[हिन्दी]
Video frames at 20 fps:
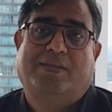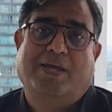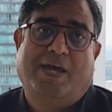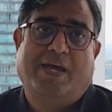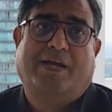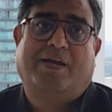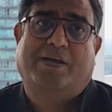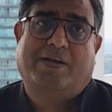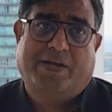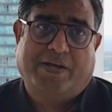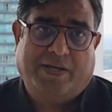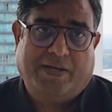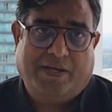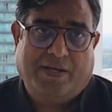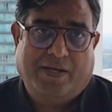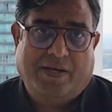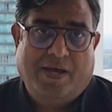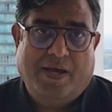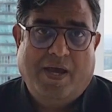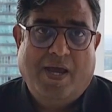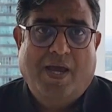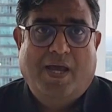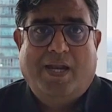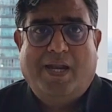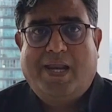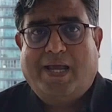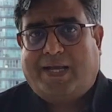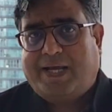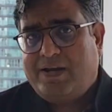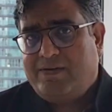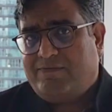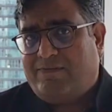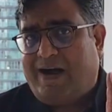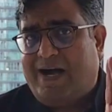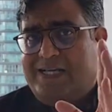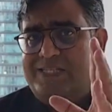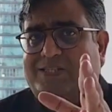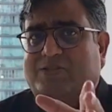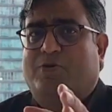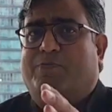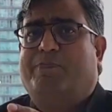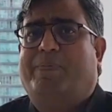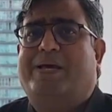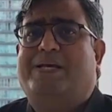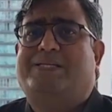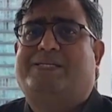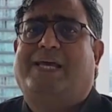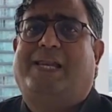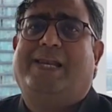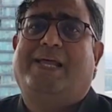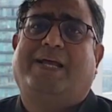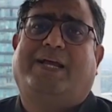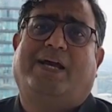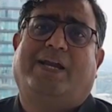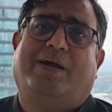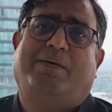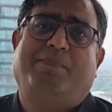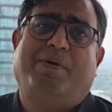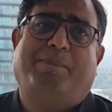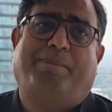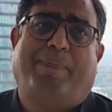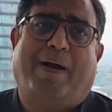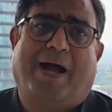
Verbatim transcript: तय करेगा लेकिन वास्तव में इसे लेकर हमें